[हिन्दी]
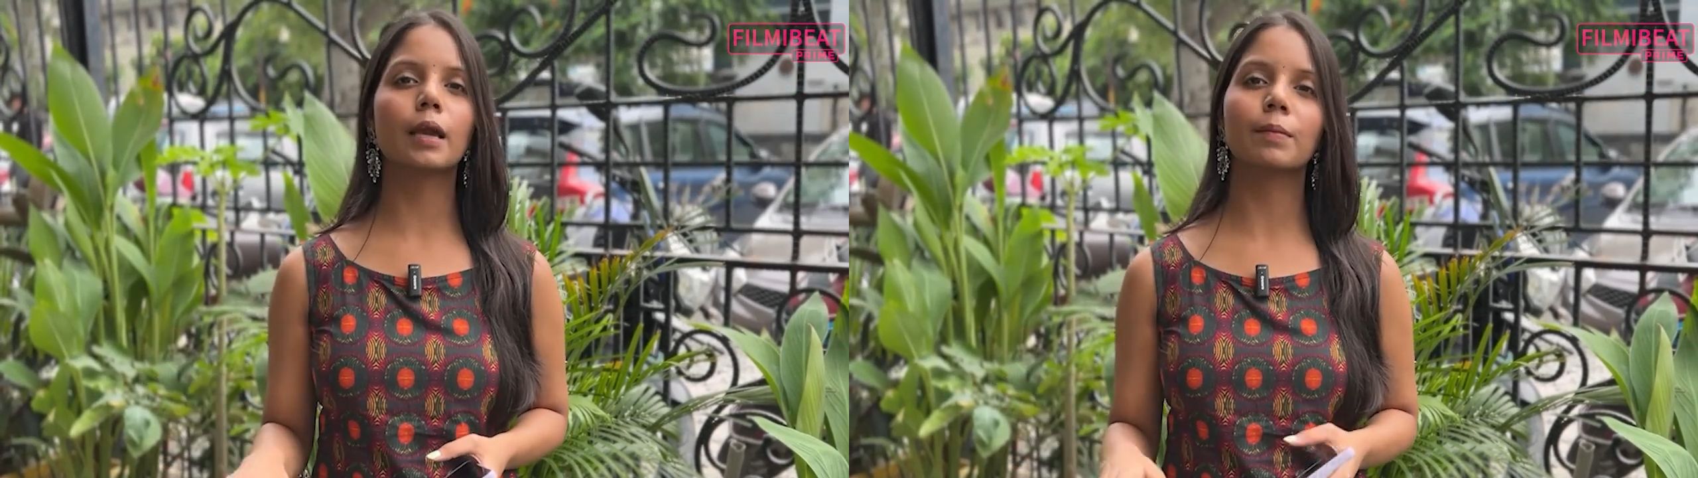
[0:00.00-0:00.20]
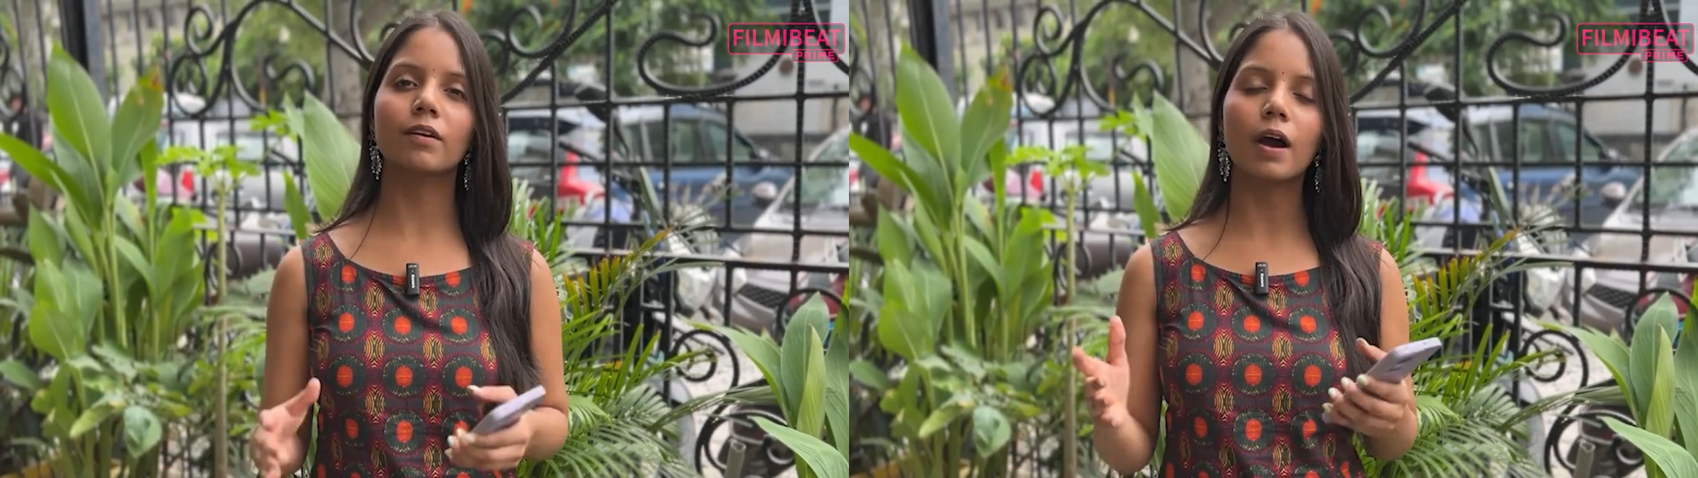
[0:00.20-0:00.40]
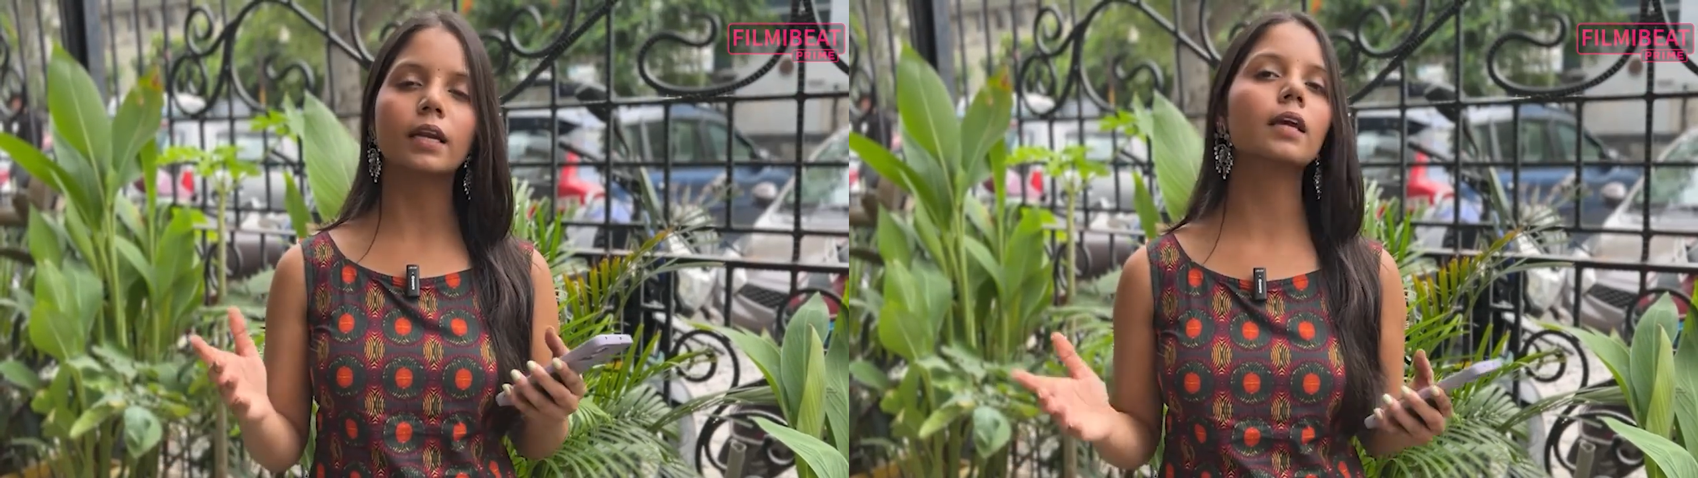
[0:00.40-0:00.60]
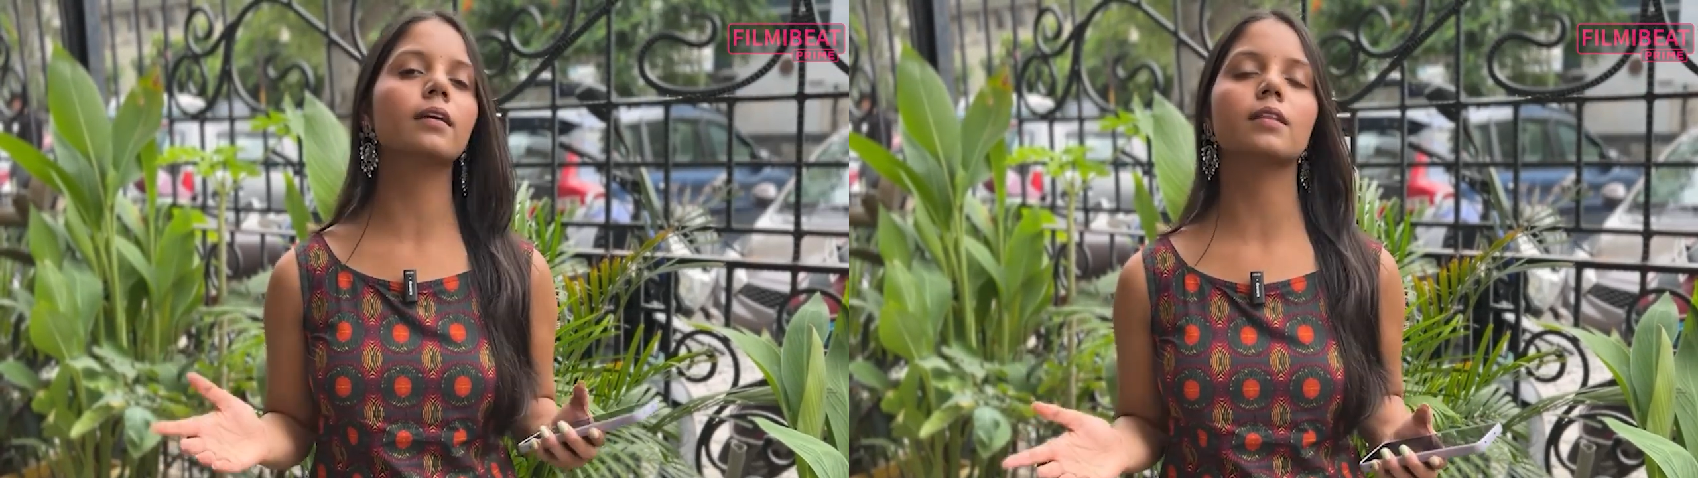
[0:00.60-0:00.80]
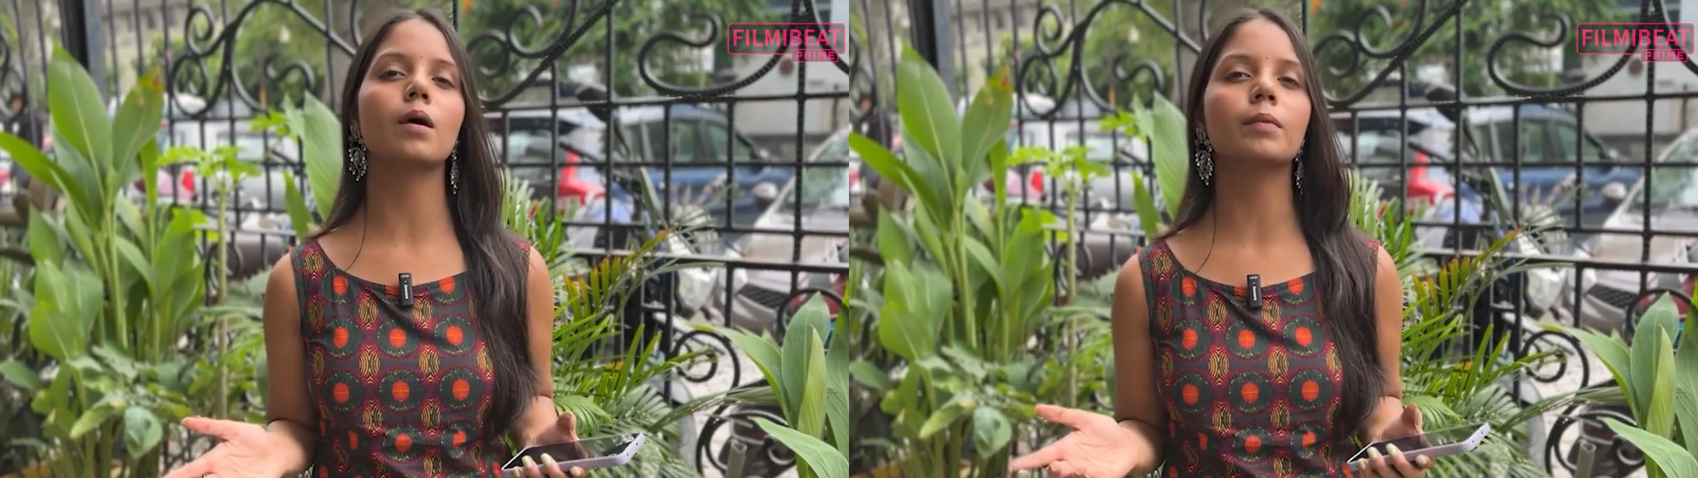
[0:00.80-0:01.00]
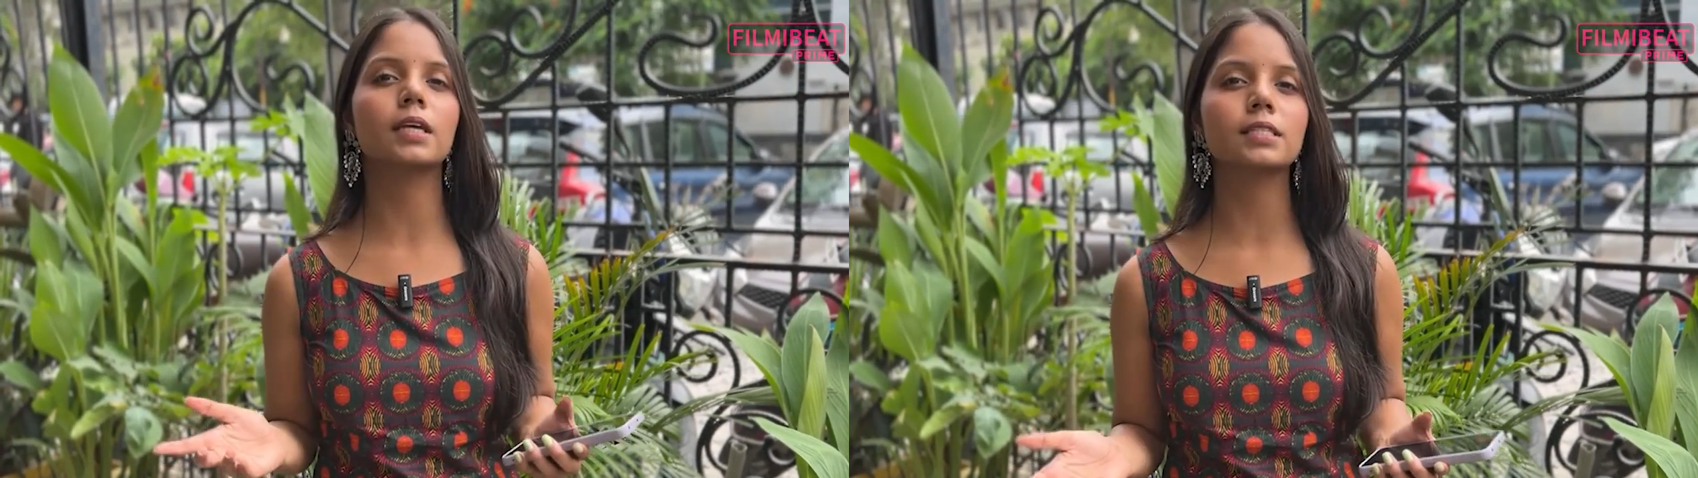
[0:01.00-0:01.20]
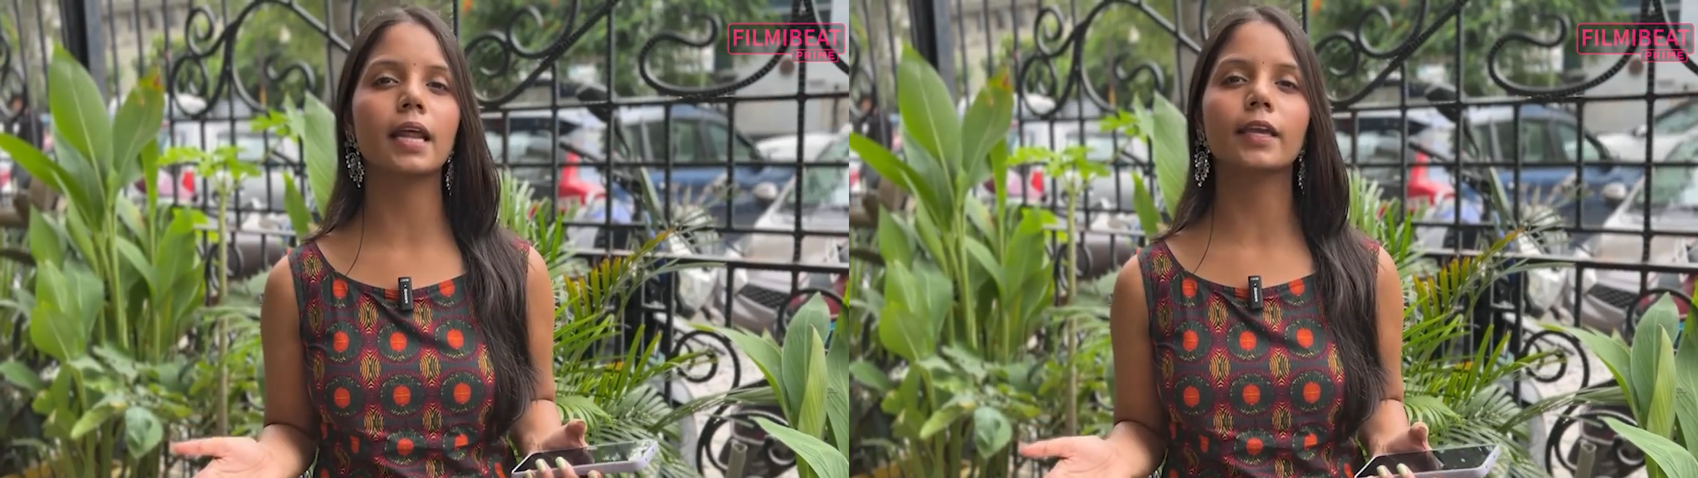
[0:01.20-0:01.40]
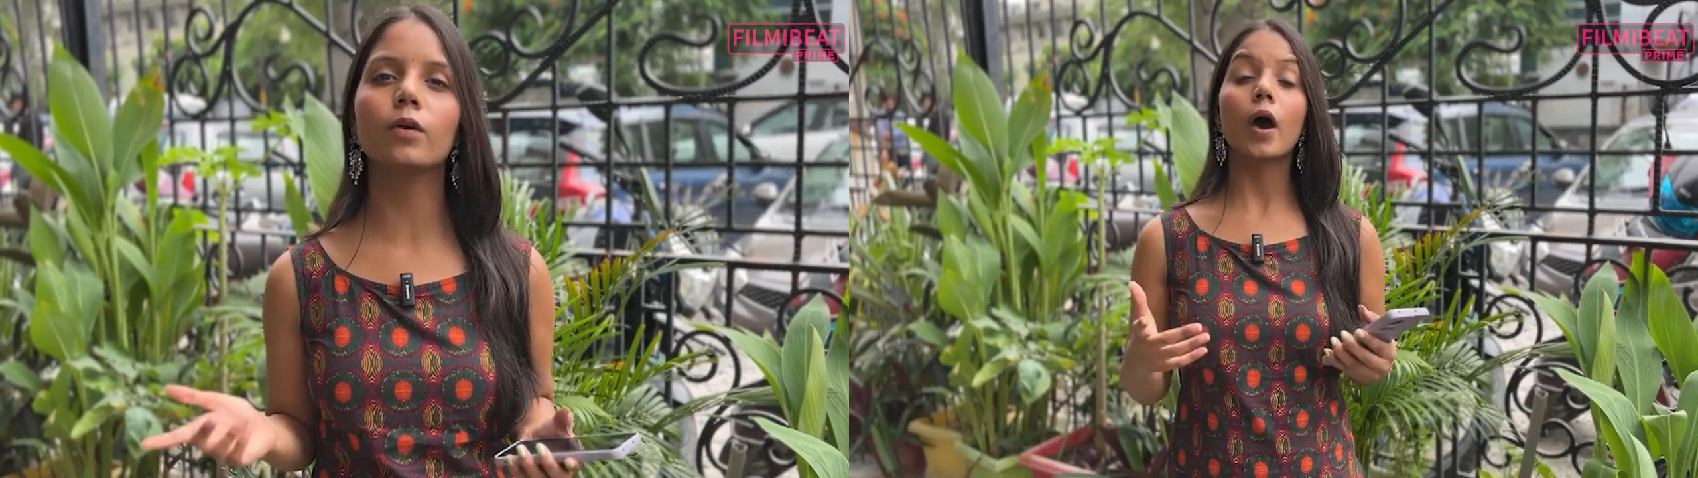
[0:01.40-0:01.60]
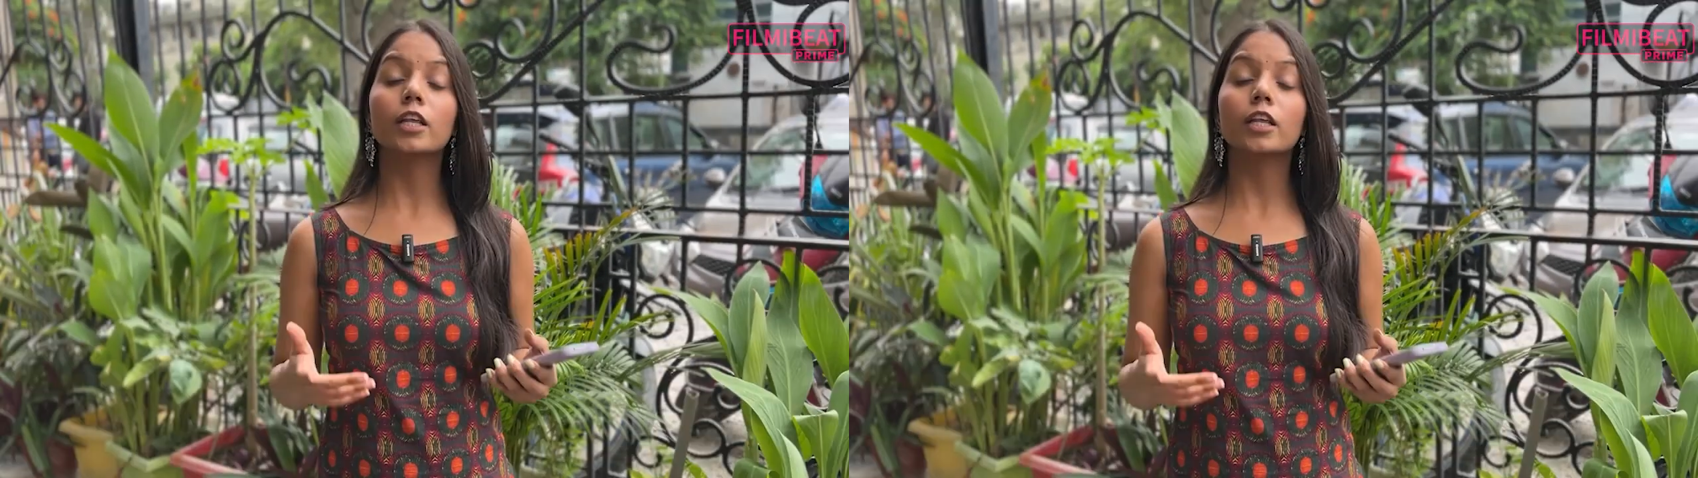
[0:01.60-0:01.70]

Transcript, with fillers: एक भगवान के किरदार में नजर आएंगे